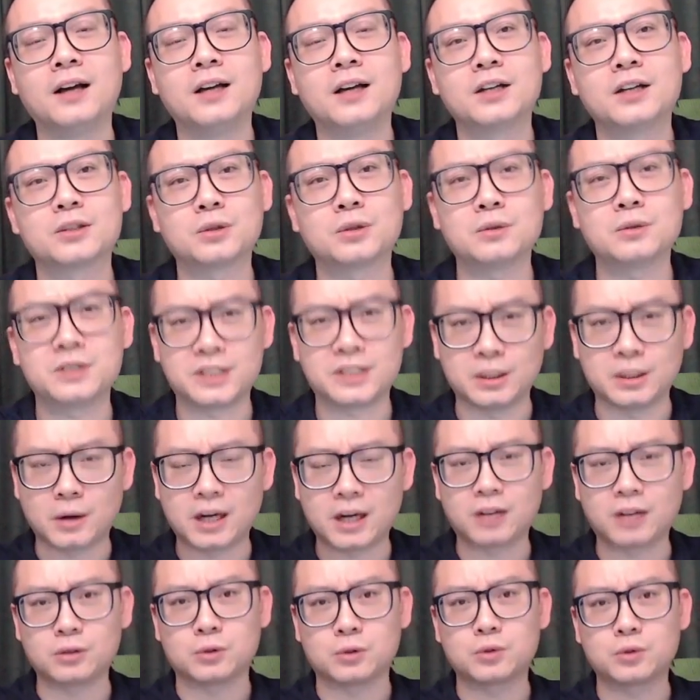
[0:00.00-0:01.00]
所以喜欢
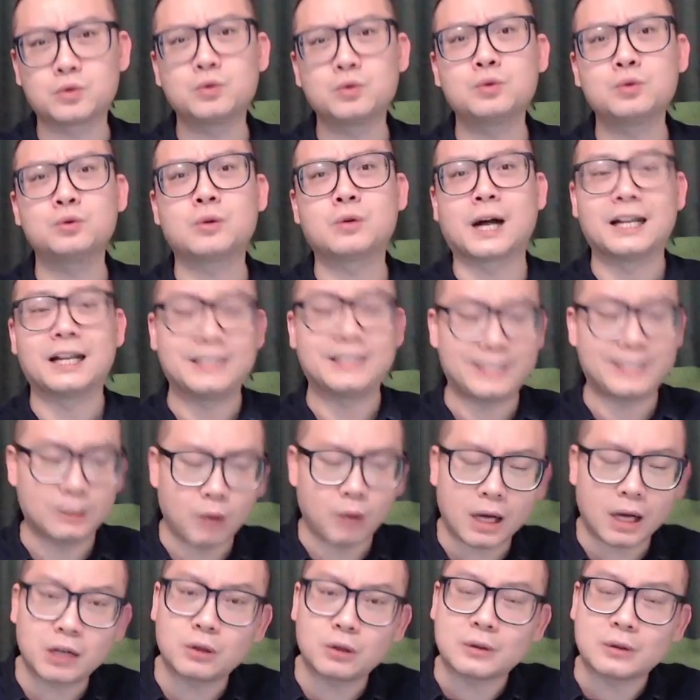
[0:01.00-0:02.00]
那种速度感，喜
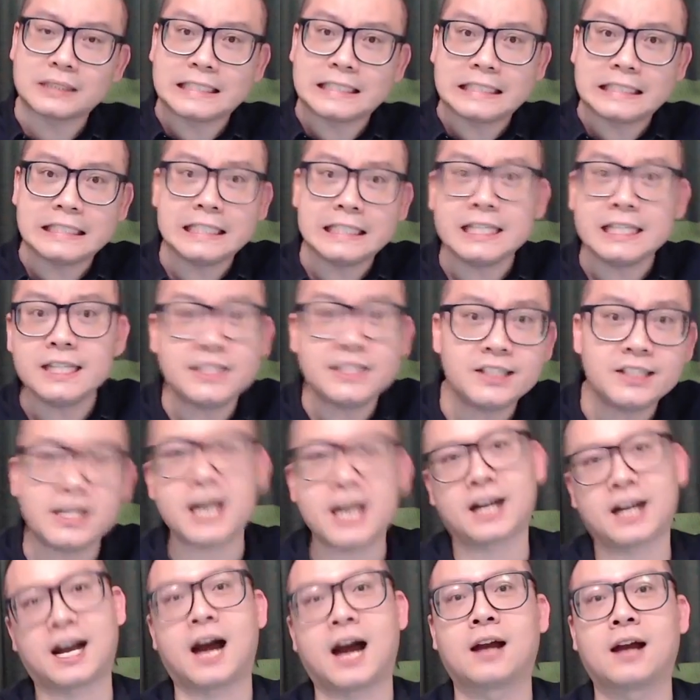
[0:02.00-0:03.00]
欢那种机
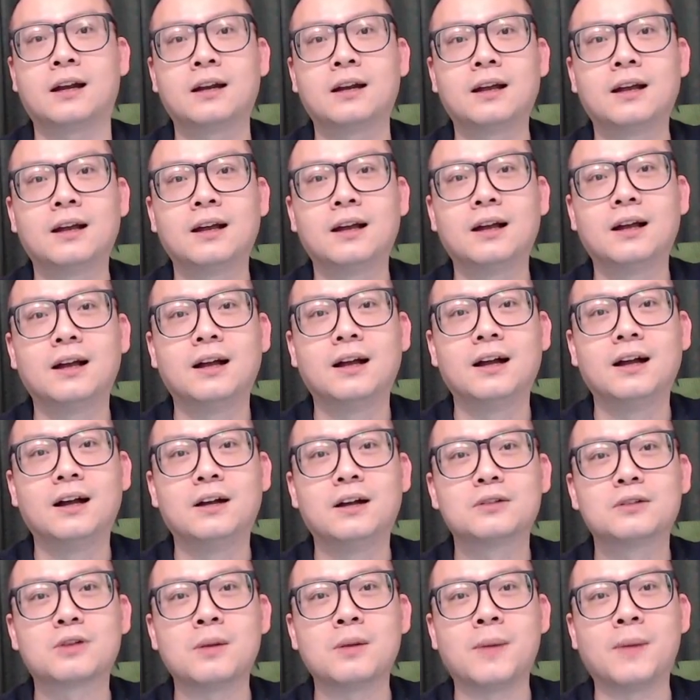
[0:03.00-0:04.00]
械感，
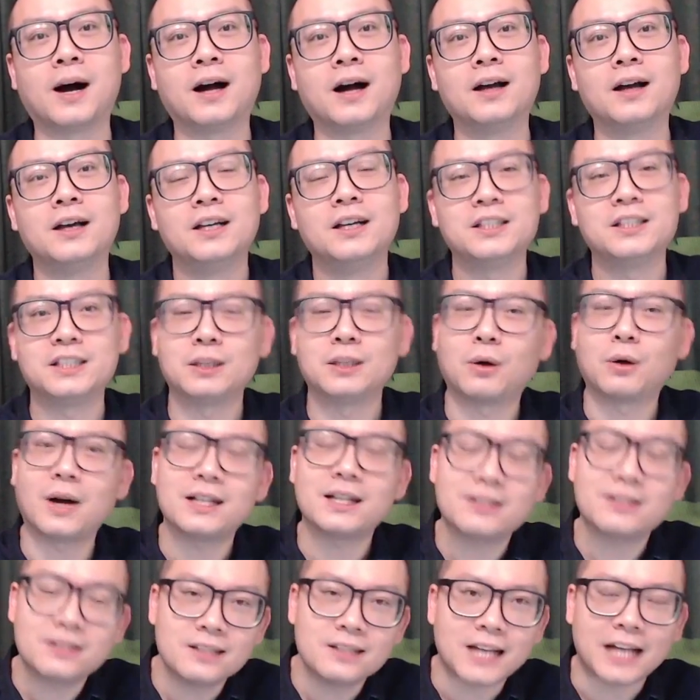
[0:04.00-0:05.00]
对吗？喜欢
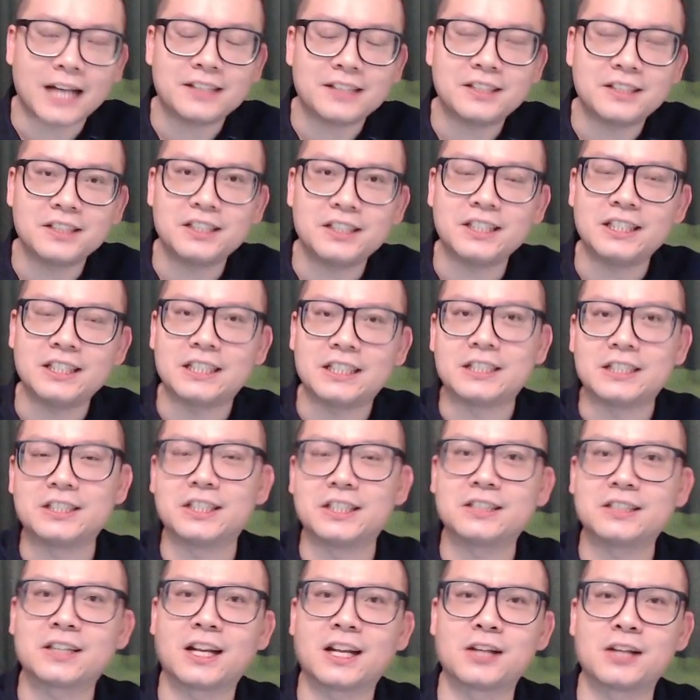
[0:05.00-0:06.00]
自然吸气引
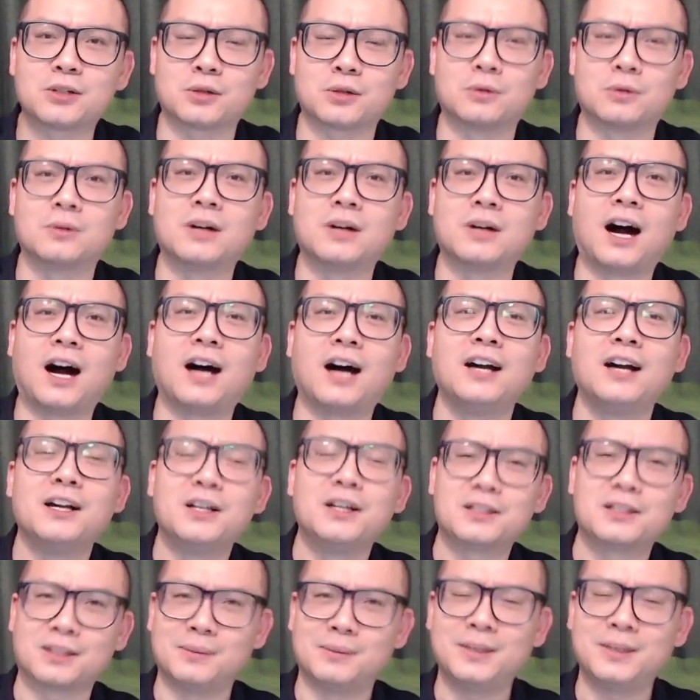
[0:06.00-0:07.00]
擎的那种
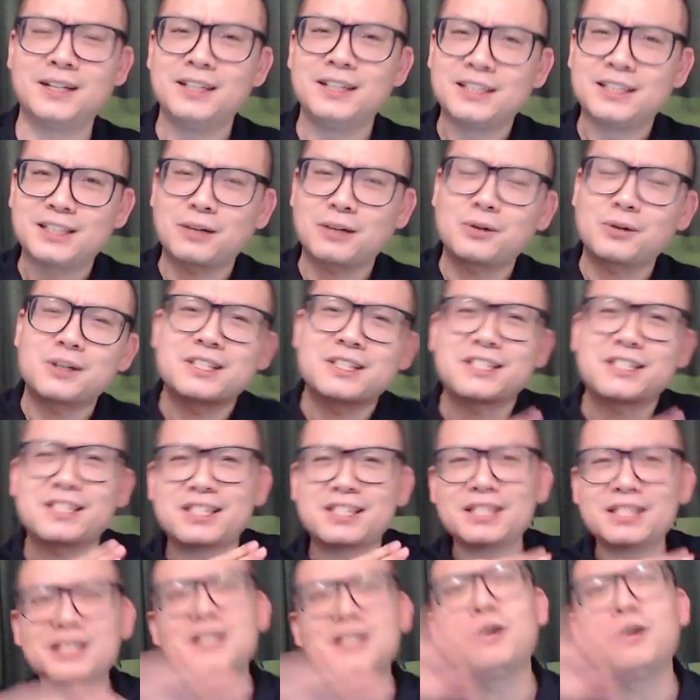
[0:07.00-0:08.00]
什么叫做
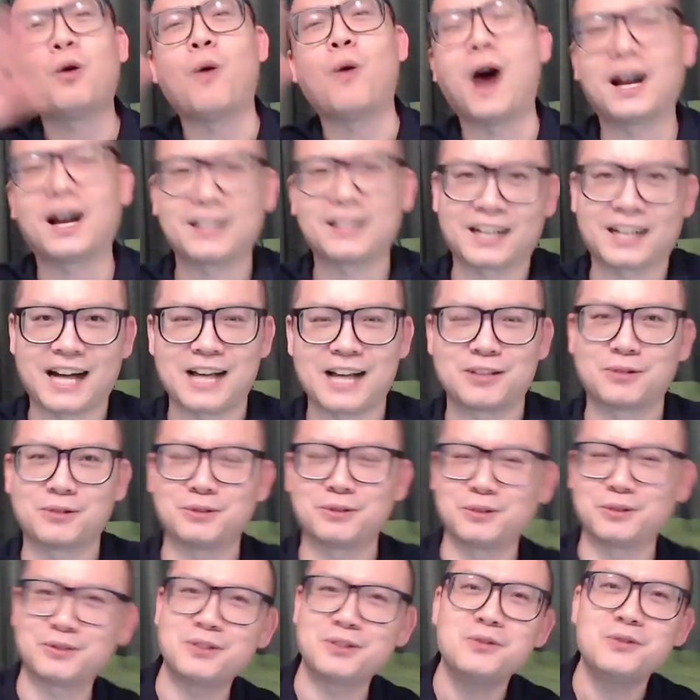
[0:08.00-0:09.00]
丝滑的感受，
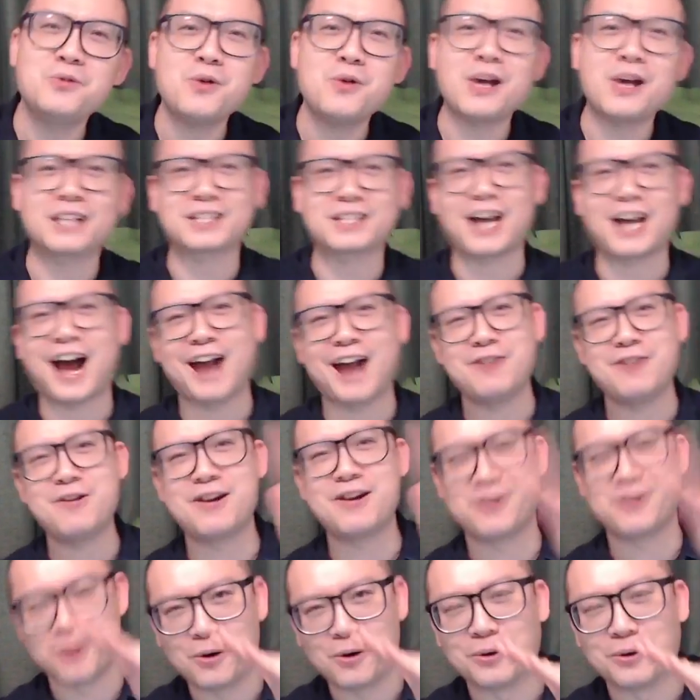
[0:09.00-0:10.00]
就是越踩越
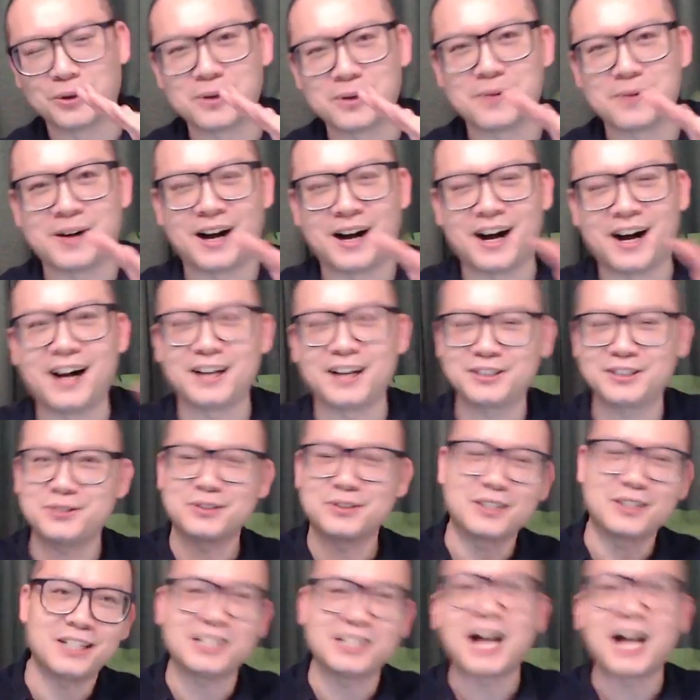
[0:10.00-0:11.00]
有，对吗？就
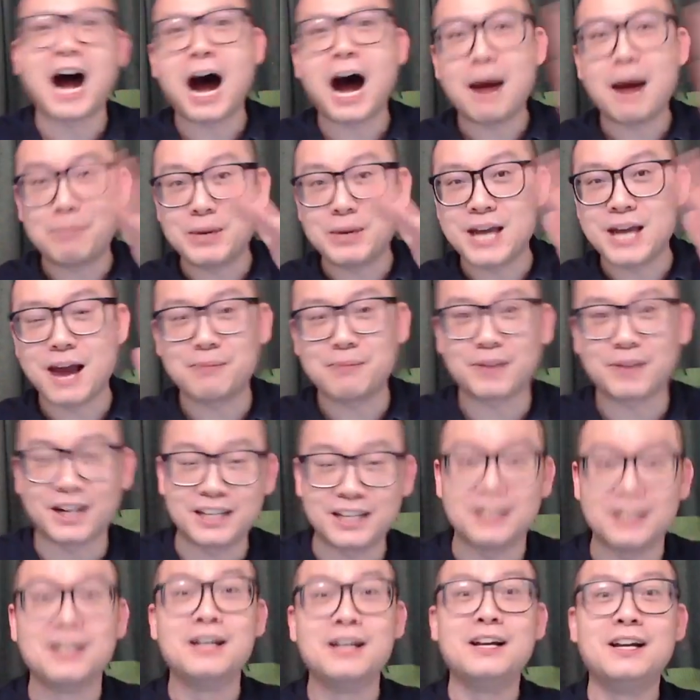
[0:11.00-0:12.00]
是你的 RPM 可
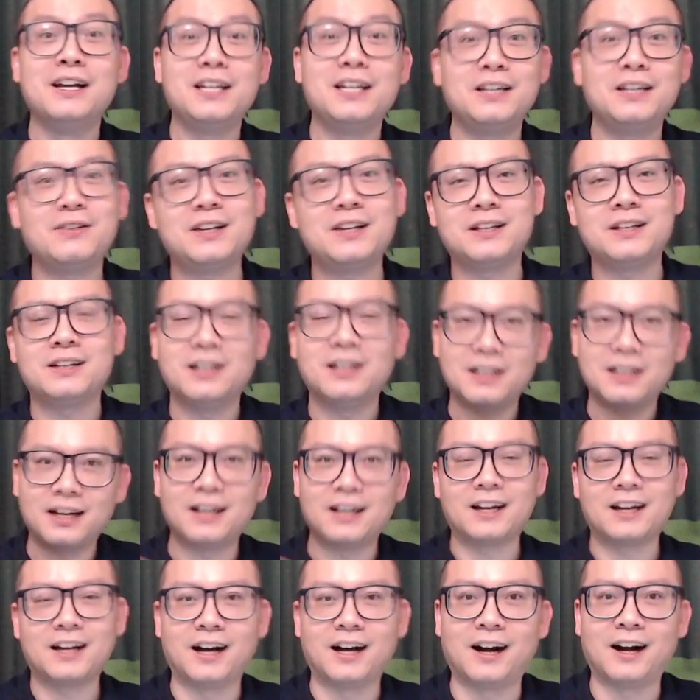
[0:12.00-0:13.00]
以，因为
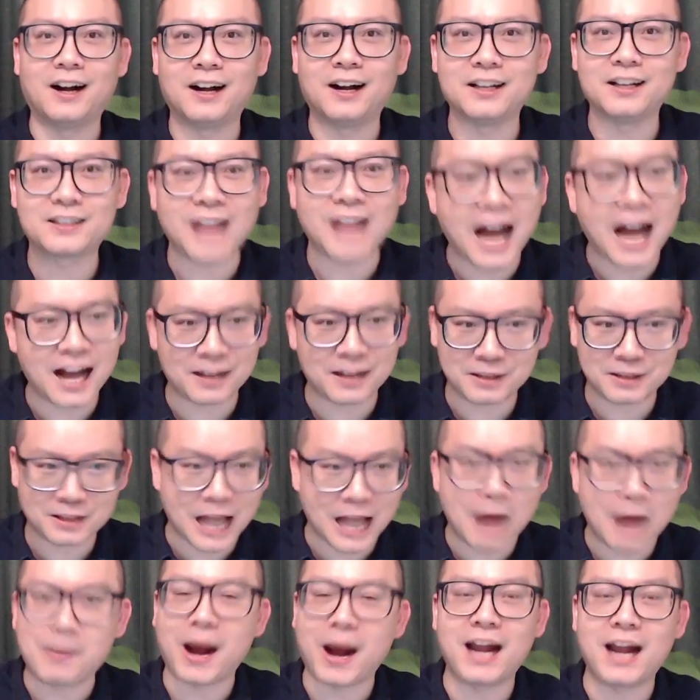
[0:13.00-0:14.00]

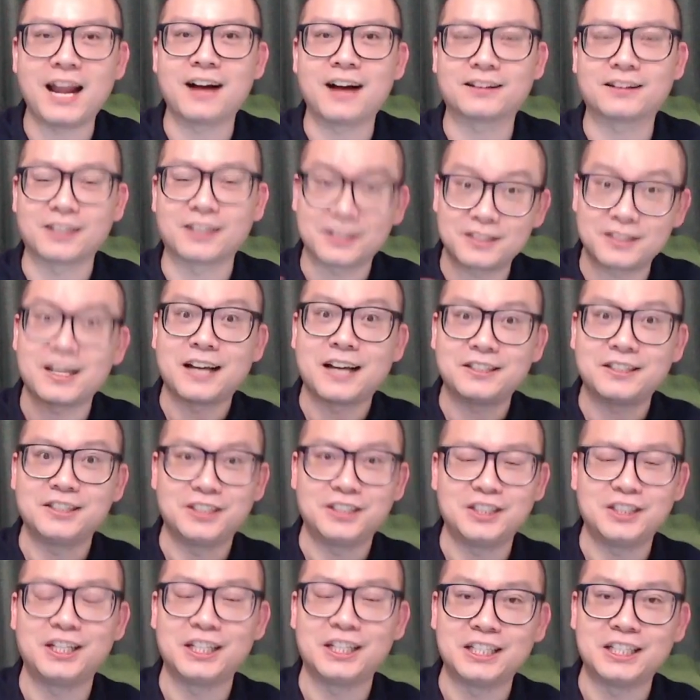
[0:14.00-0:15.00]
大排量的自然吸
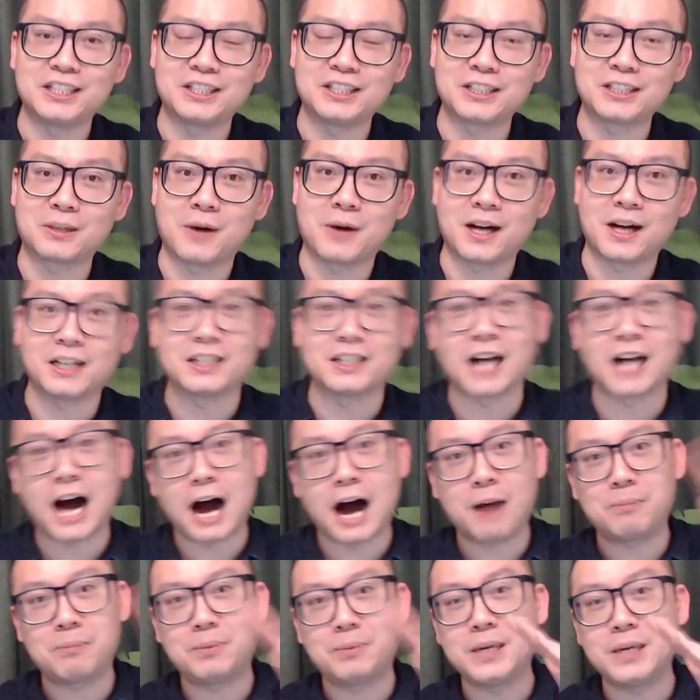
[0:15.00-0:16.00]
气的引擎的话，你的
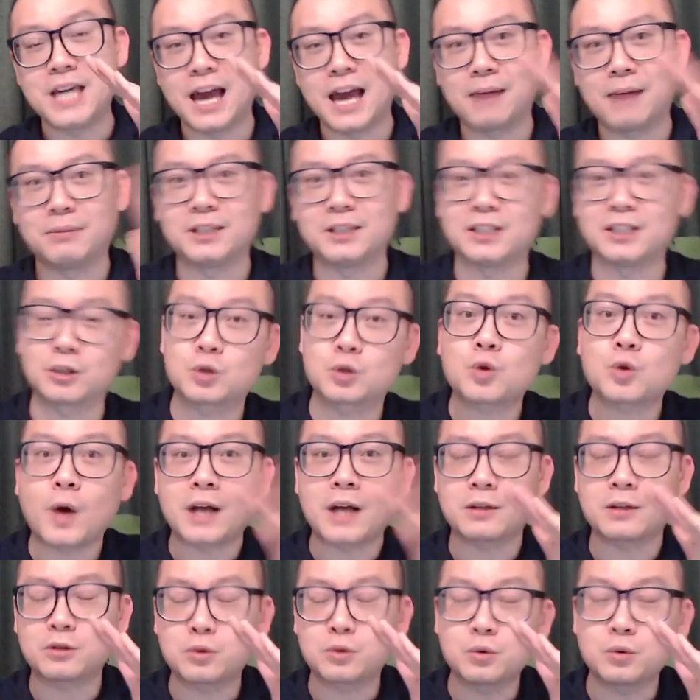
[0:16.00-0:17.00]
RPM 你的
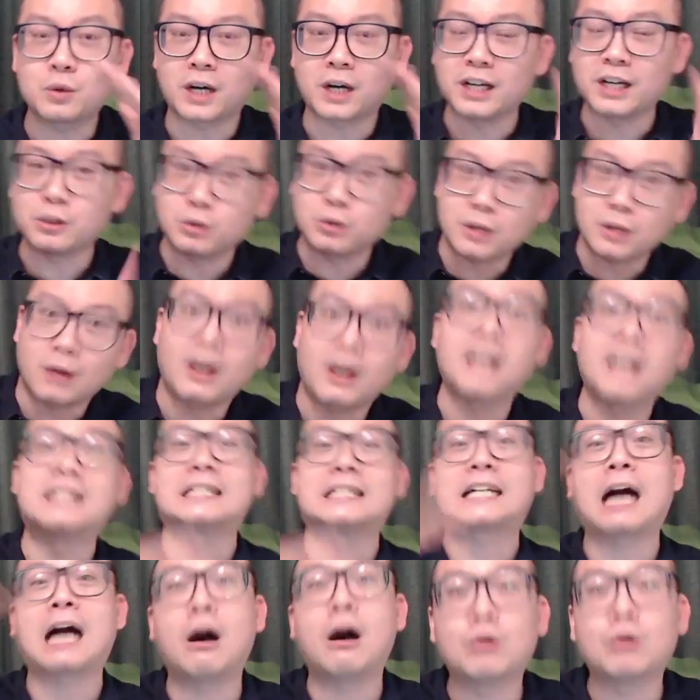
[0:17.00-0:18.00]
转速可以去到很
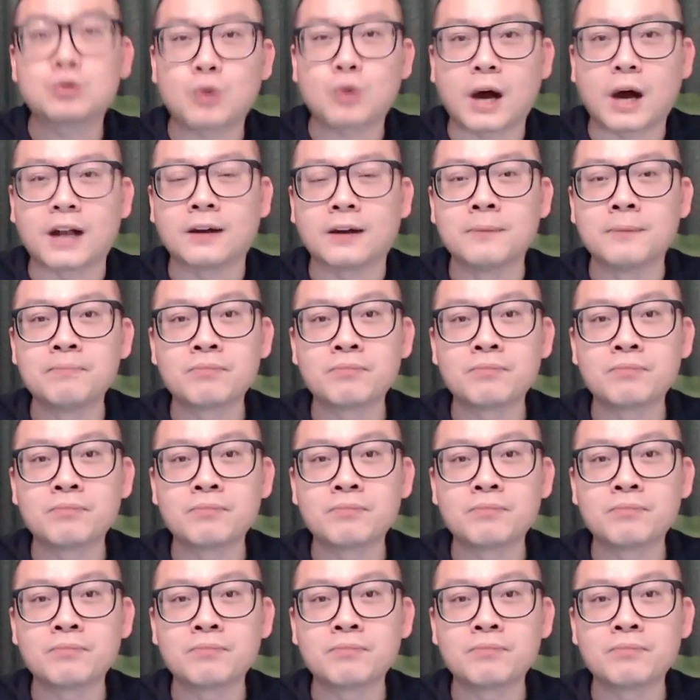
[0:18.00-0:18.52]
高转。